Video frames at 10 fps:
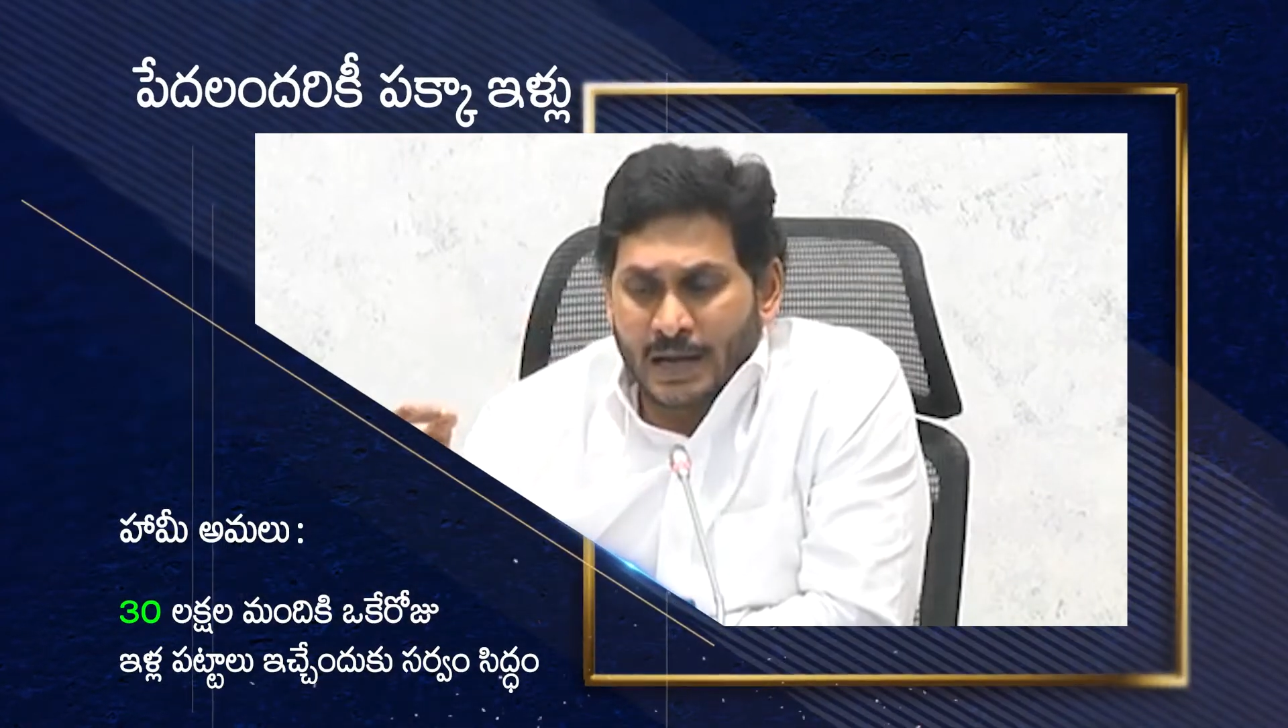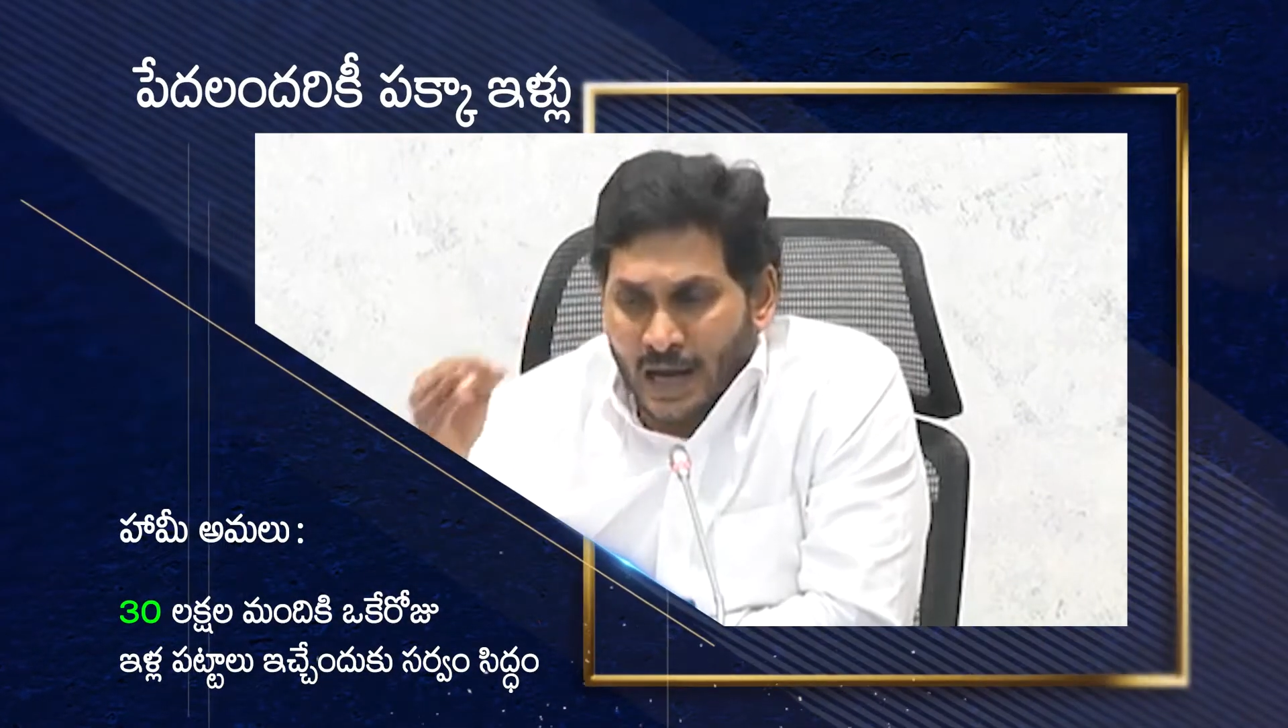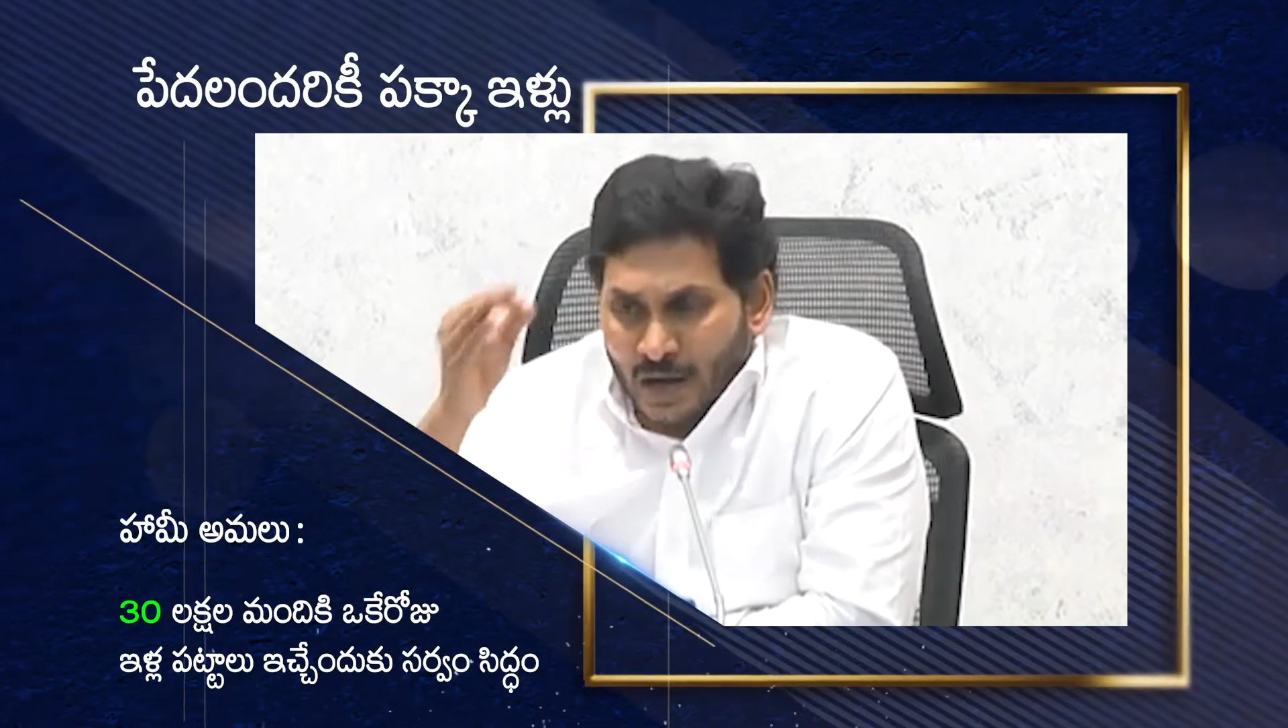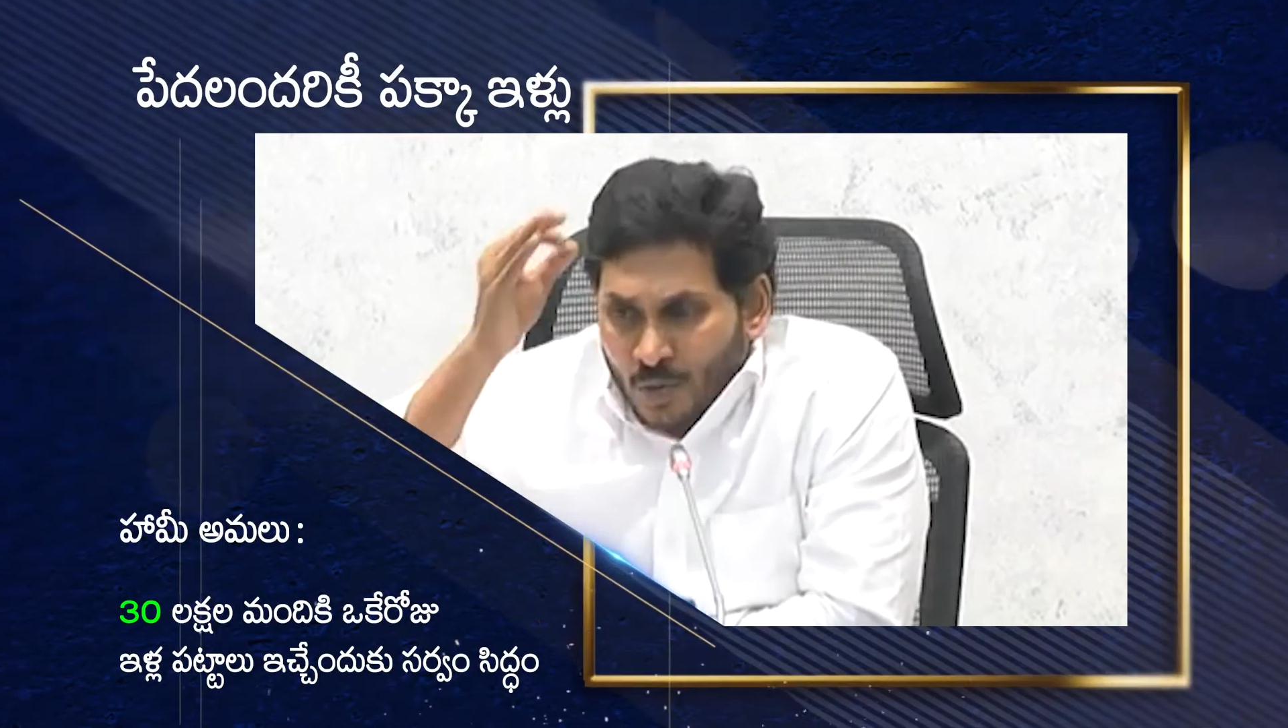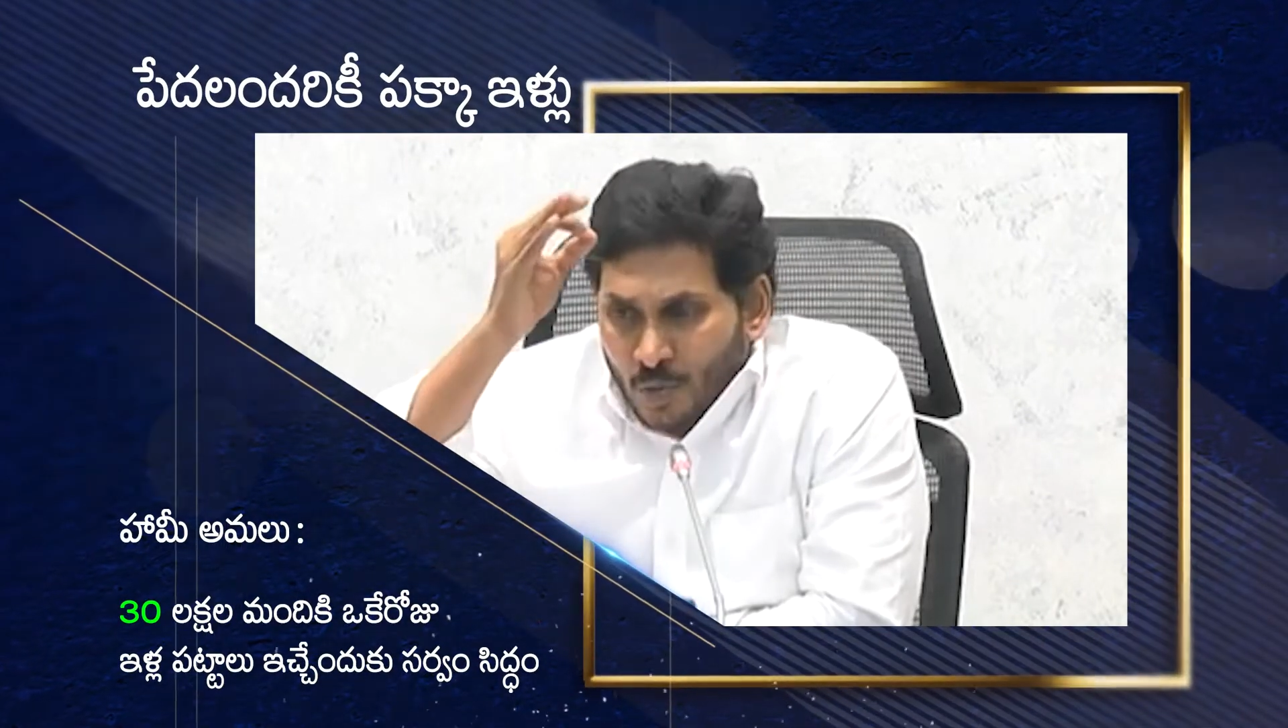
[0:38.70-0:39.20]

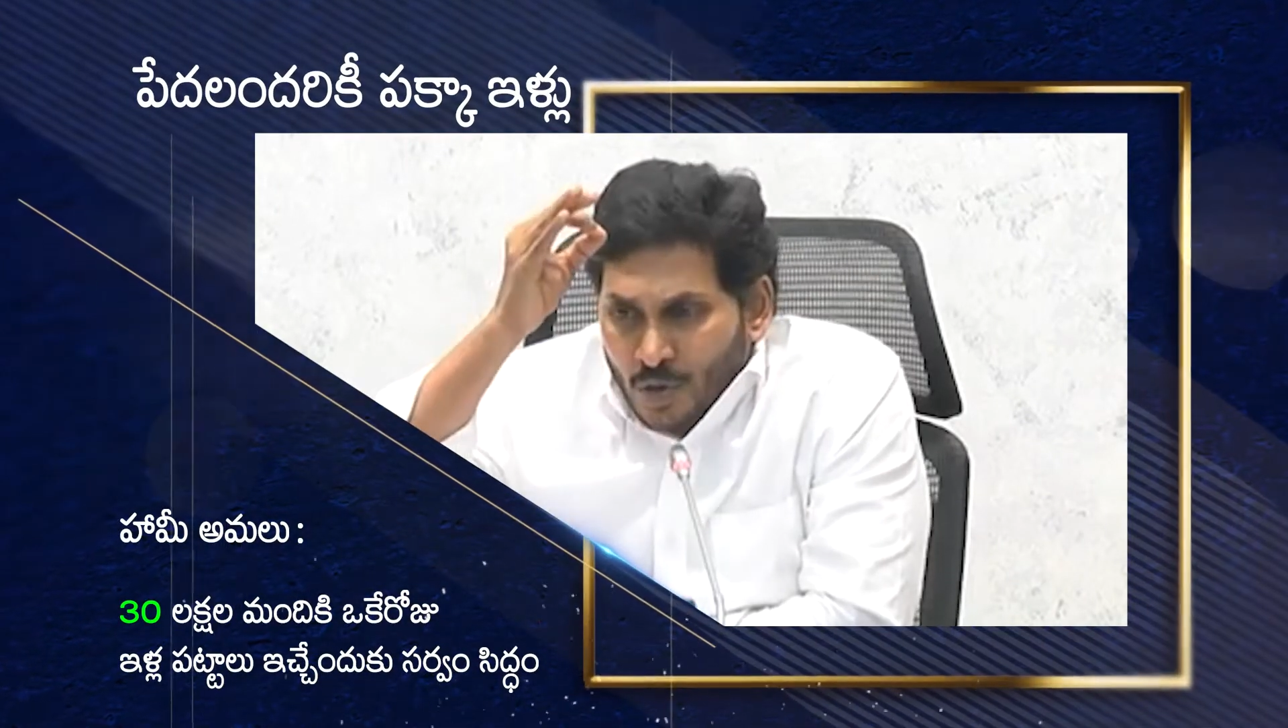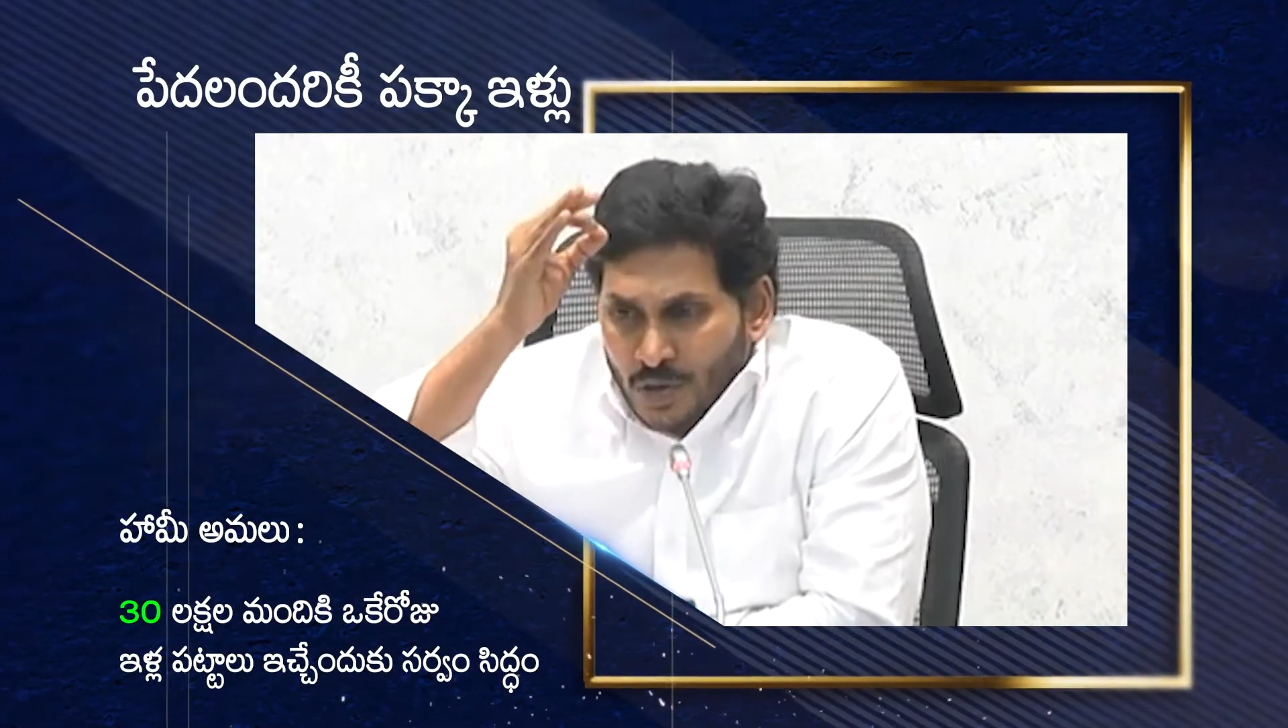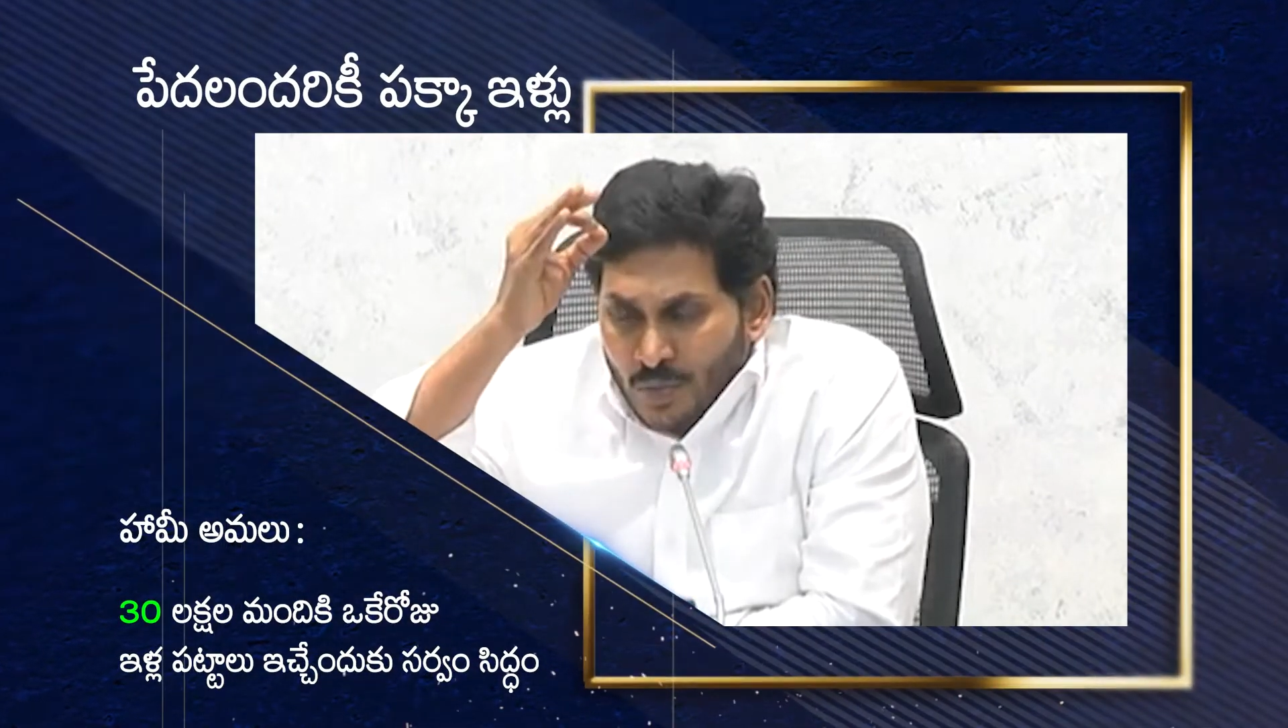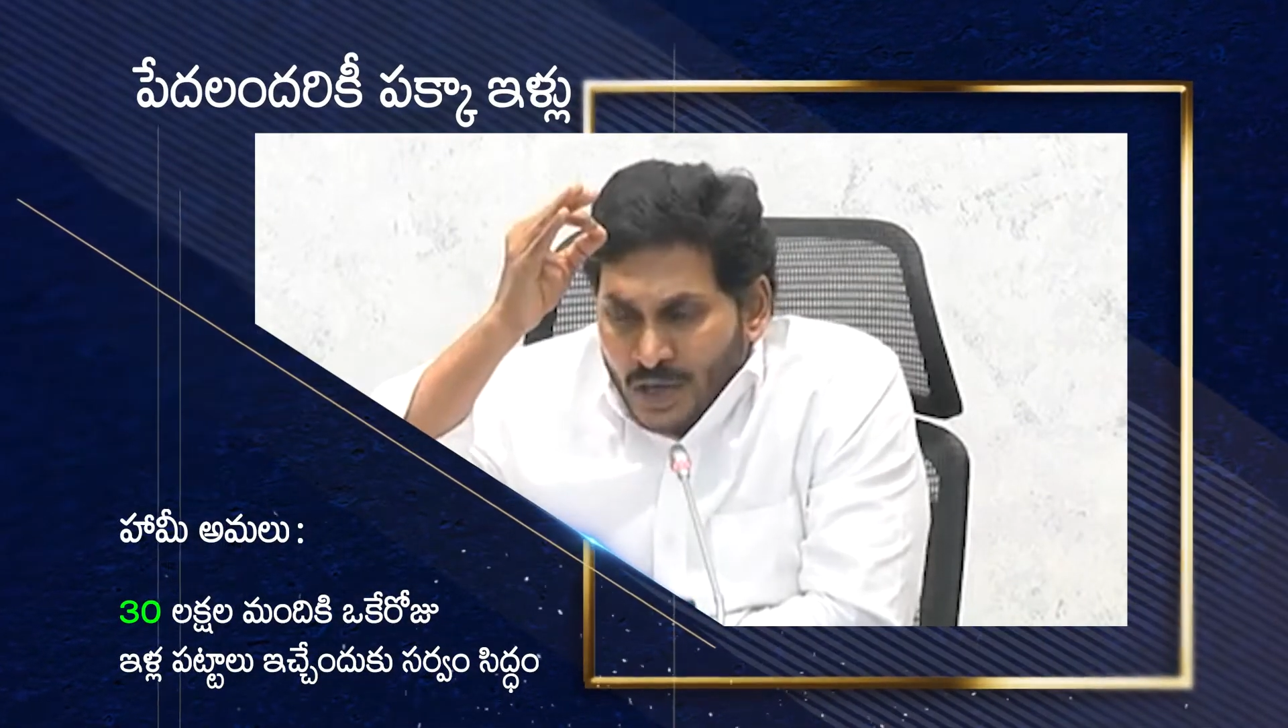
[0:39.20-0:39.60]
నాకు ఓటు